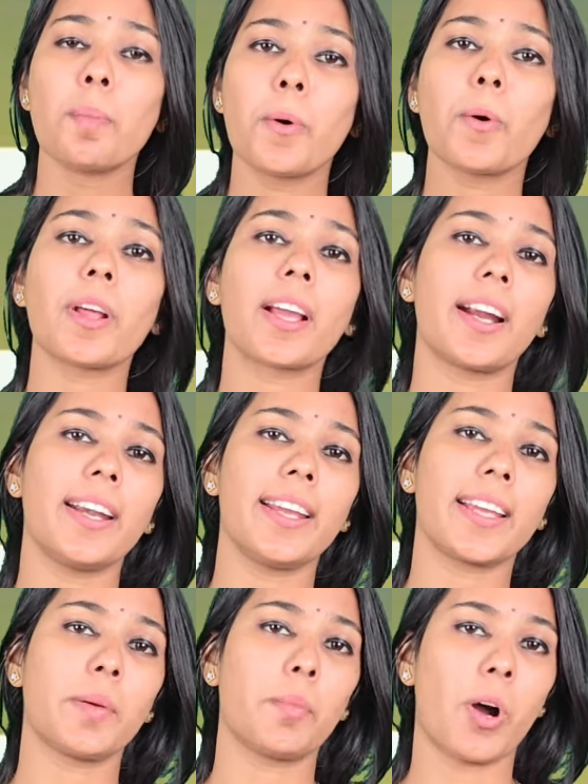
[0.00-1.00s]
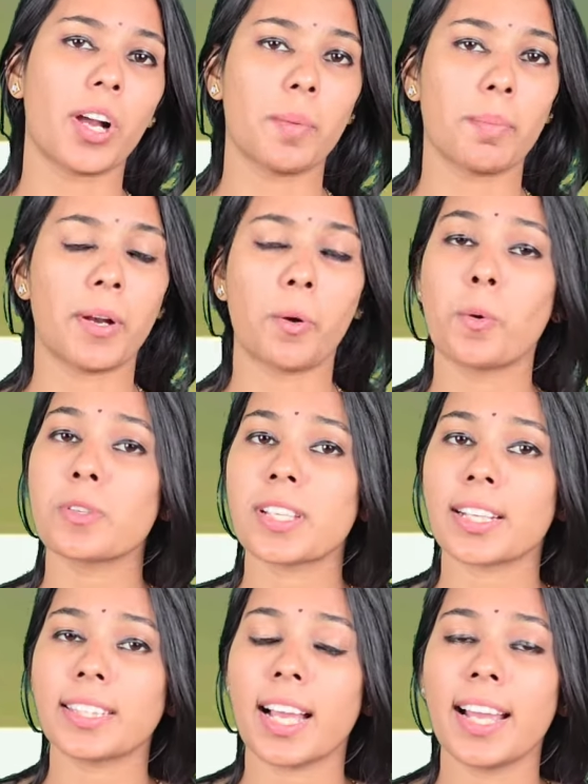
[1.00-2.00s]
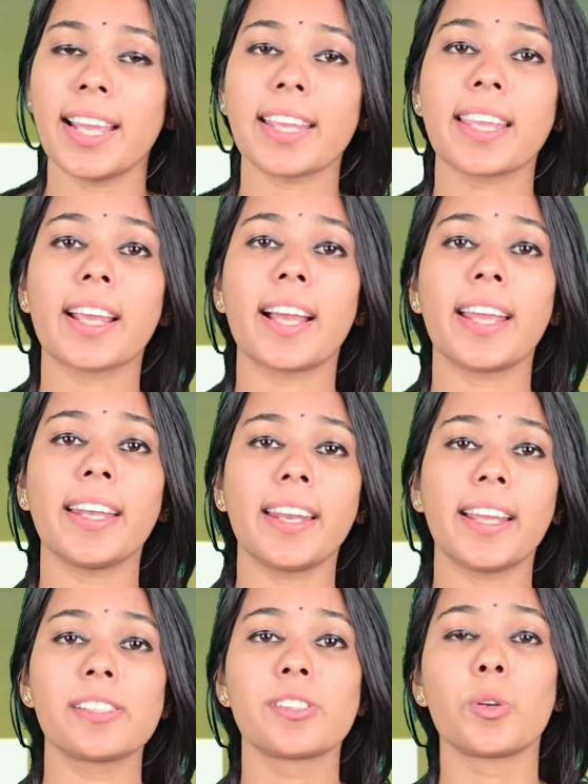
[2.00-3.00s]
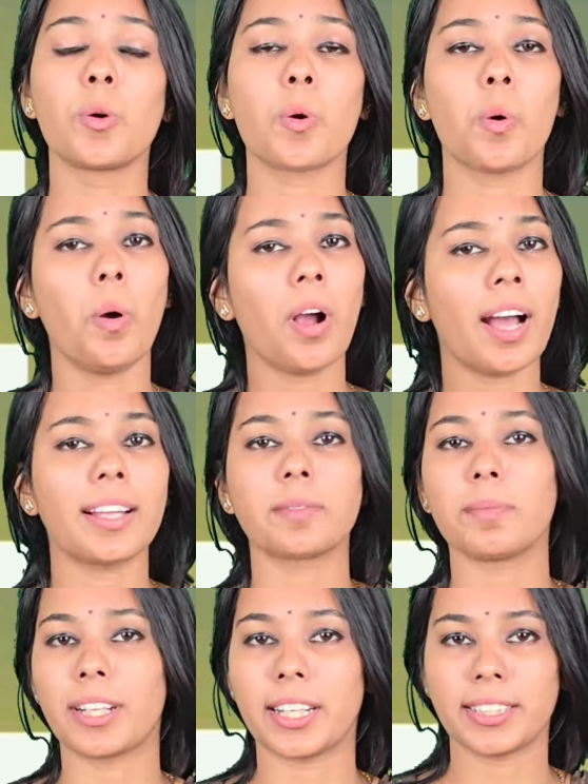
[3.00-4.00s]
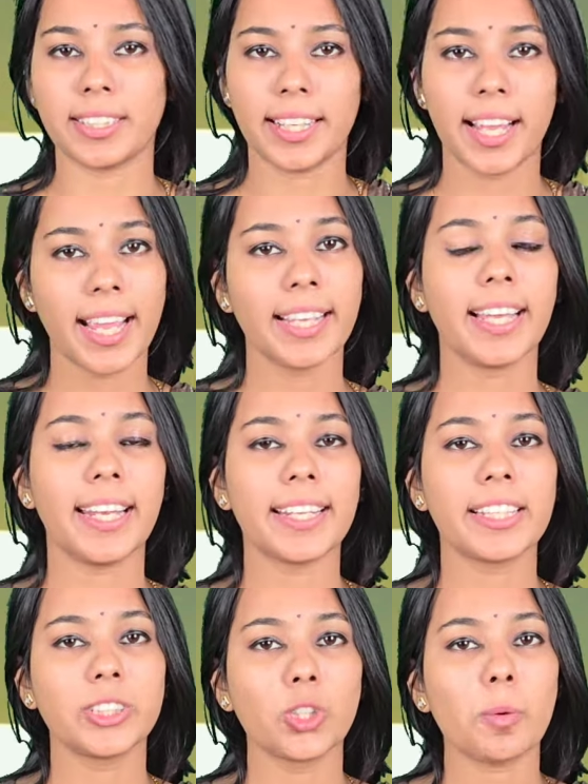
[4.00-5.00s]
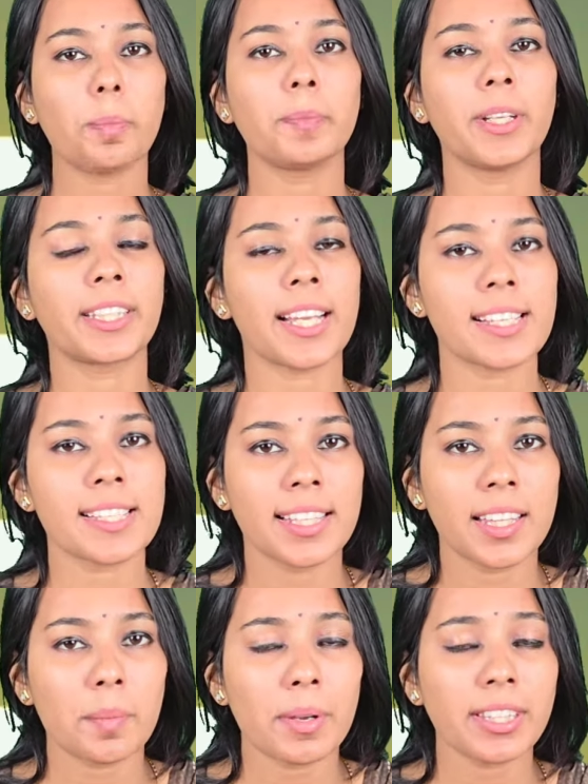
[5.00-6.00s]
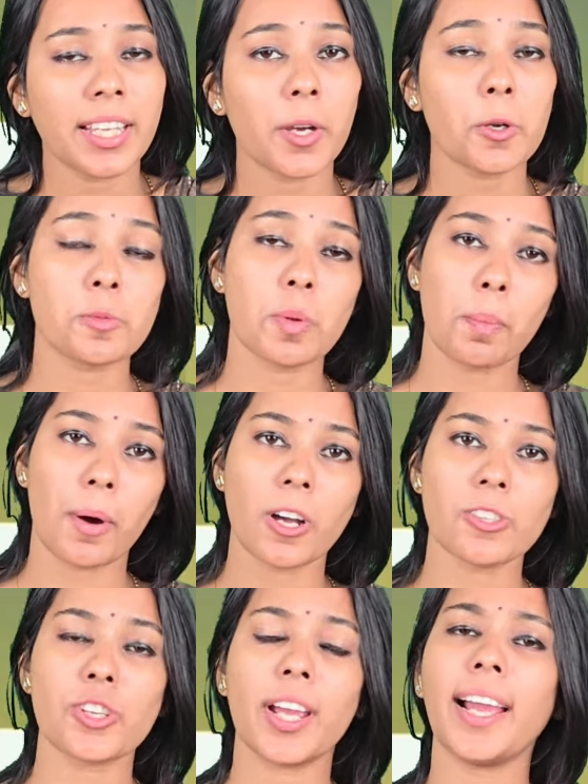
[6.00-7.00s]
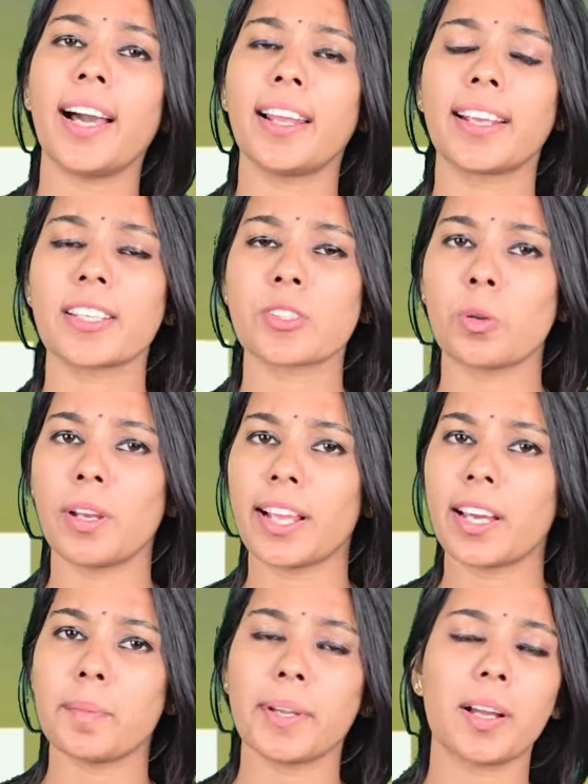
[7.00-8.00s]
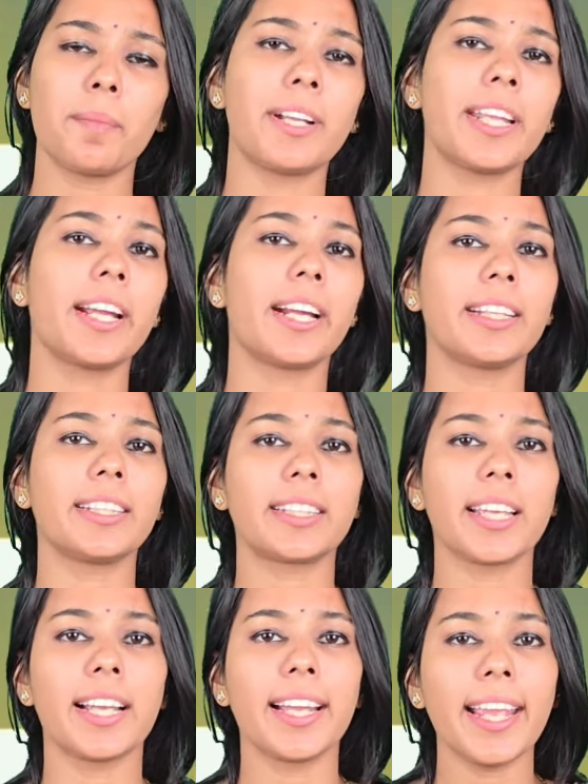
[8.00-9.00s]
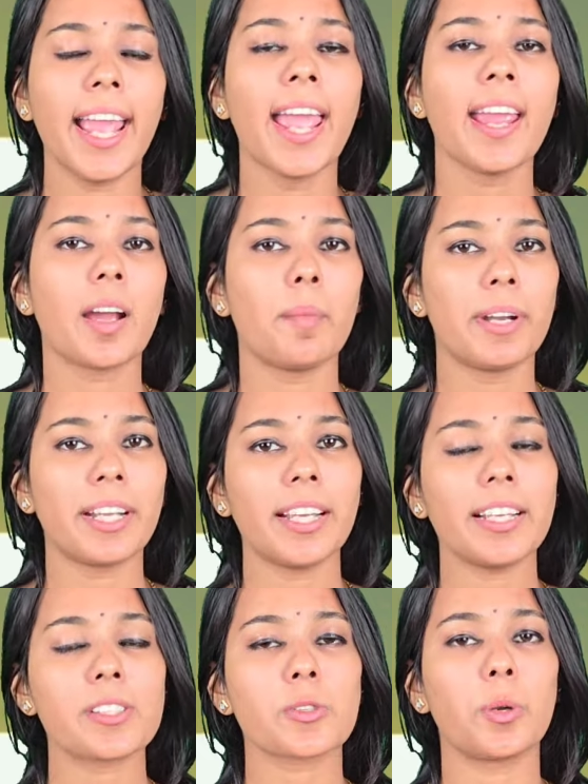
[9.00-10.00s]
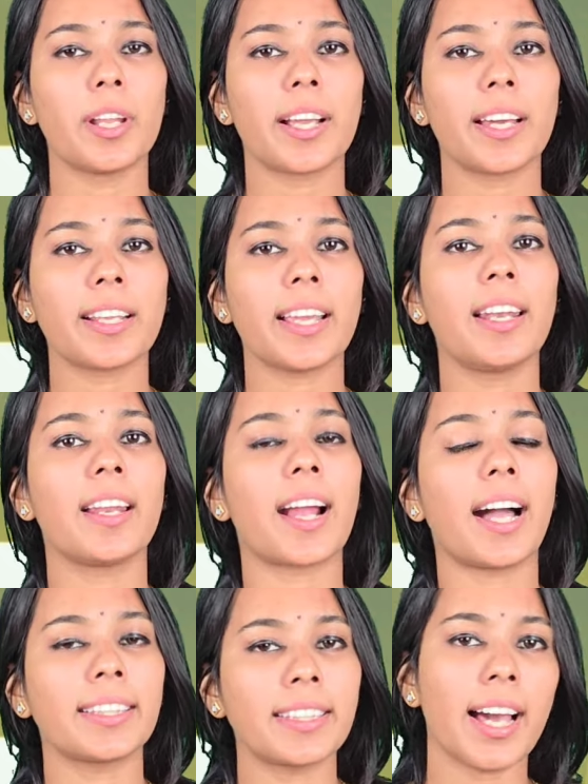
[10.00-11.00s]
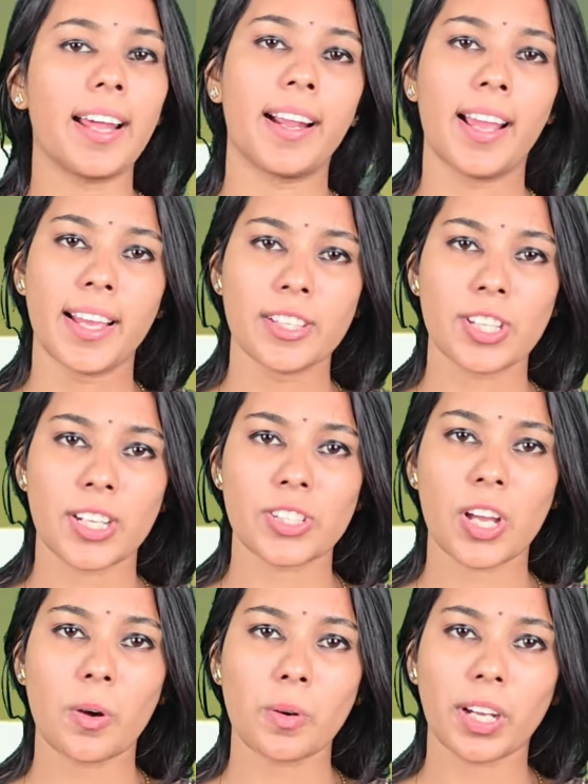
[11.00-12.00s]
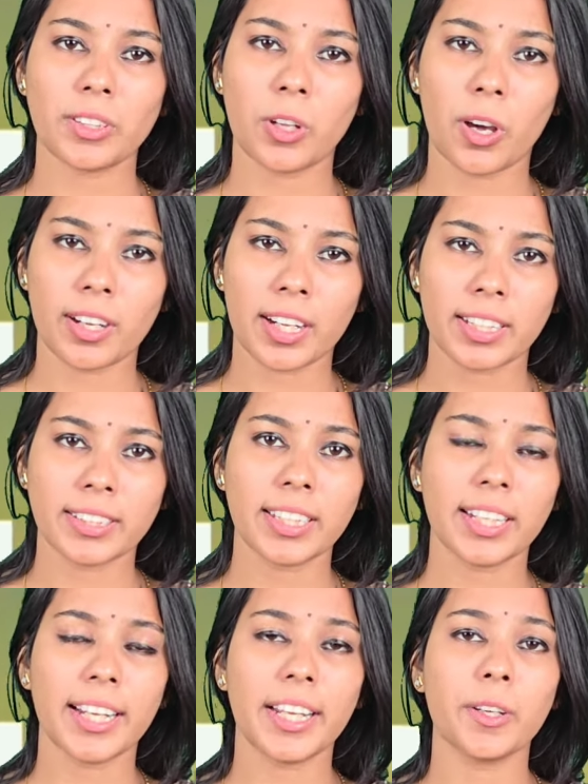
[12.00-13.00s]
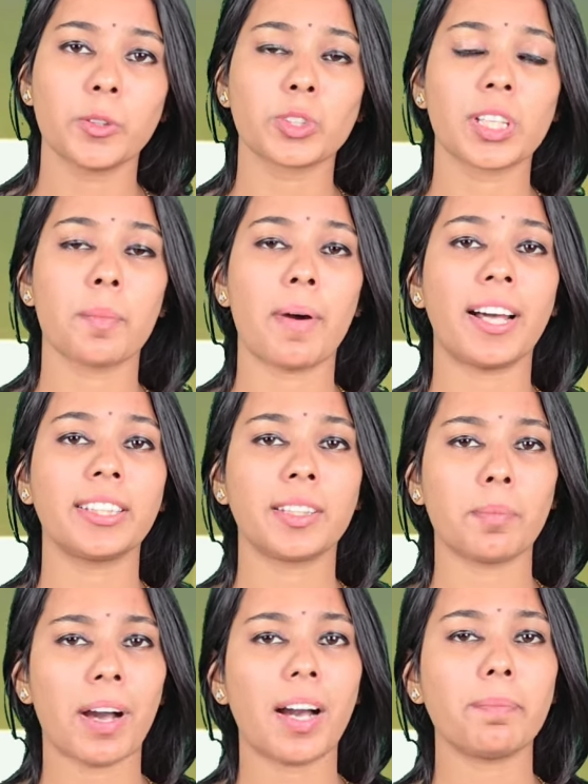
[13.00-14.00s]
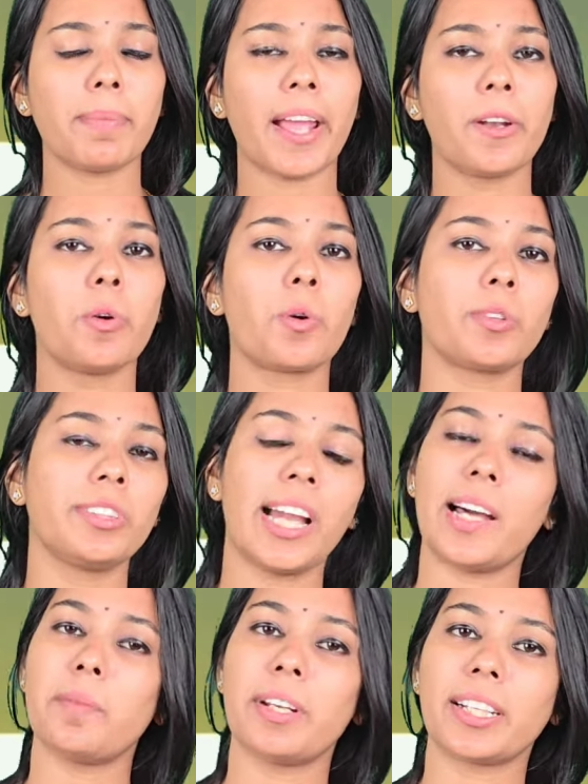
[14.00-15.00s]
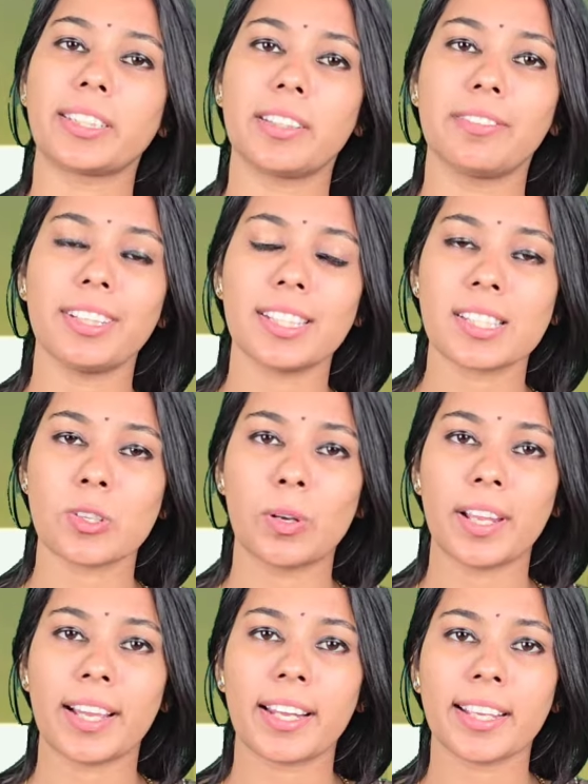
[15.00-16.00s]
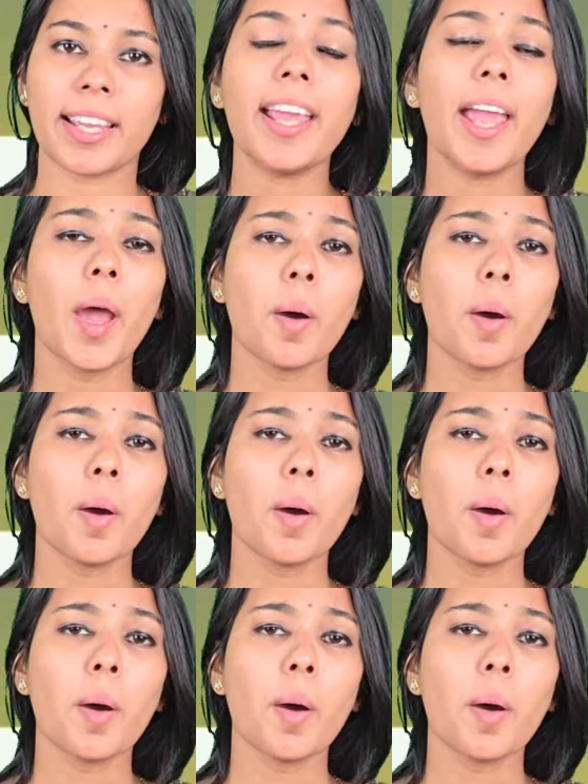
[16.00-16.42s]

पूर्ण करने के मौके पर हो सकता है कि कई नए जिलों को ख़त्म कर दे यानी कि जो यथास्थिति में थे उसमें पहुंच जाए हालांकि इसको लेकर भी कमेटी गठित की गई कमेटी इसको लेकर के लगातार चर्चाओं का दौर करती रही उसके बाद तमाम पहलुओं को ध्यान में रखते हुए इसको लेकर के